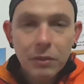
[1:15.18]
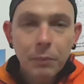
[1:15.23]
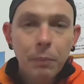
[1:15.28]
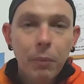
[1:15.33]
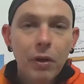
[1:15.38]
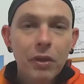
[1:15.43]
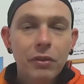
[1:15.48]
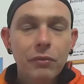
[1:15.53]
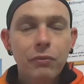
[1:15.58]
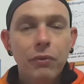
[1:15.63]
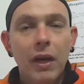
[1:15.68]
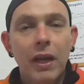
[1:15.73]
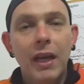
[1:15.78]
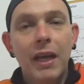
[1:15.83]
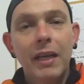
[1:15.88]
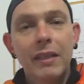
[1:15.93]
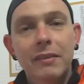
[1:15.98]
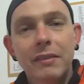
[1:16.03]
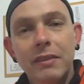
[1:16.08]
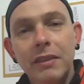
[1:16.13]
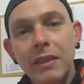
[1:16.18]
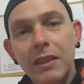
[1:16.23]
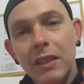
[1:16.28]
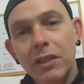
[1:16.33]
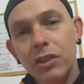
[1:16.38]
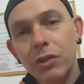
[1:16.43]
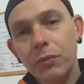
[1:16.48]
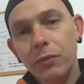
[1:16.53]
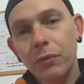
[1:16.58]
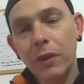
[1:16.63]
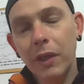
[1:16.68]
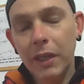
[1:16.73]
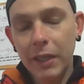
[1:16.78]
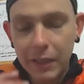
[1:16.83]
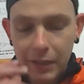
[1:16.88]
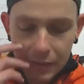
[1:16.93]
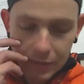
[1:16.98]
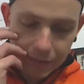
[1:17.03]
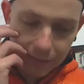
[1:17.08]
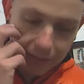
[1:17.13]
pode falar assim na
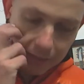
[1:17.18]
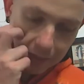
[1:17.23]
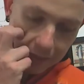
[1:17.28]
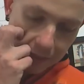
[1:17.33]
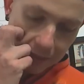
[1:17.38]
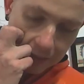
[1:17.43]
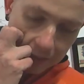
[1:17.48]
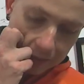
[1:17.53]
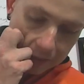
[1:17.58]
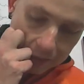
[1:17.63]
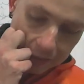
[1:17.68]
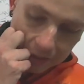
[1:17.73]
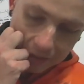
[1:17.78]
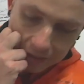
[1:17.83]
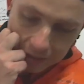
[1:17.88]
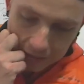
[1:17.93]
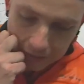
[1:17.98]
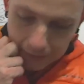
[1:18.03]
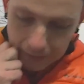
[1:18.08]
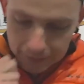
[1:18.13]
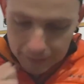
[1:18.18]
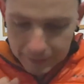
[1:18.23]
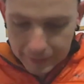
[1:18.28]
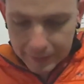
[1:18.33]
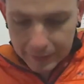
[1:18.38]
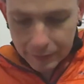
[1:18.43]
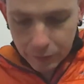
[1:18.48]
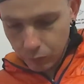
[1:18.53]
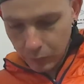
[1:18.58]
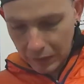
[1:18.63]
diferença entre